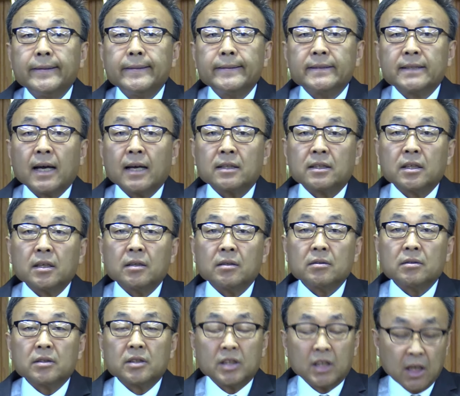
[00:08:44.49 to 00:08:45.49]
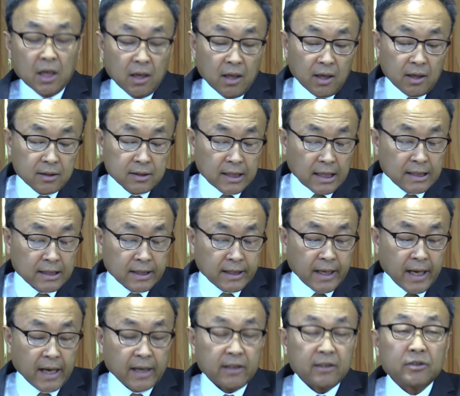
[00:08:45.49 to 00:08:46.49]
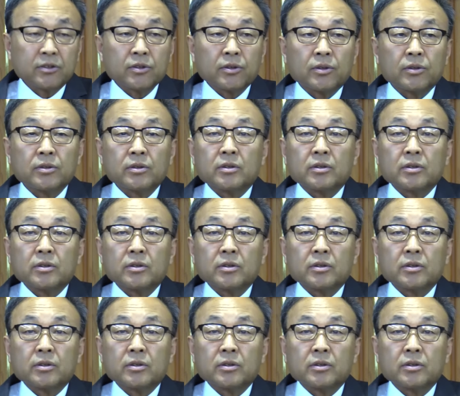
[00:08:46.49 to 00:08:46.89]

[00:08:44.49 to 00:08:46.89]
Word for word: 사실 진리를 찾는 게 아니죠.